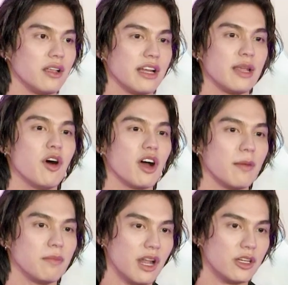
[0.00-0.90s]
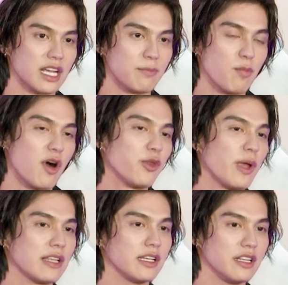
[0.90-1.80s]
ย่างที่บอกครับเราจะปกป้องตัวเอ
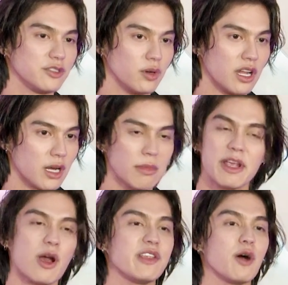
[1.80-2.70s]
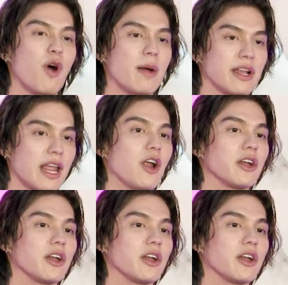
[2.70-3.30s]
งอย่างถึงที่สุดแล้วก็ไม่มีการยอมความอย่างแน่น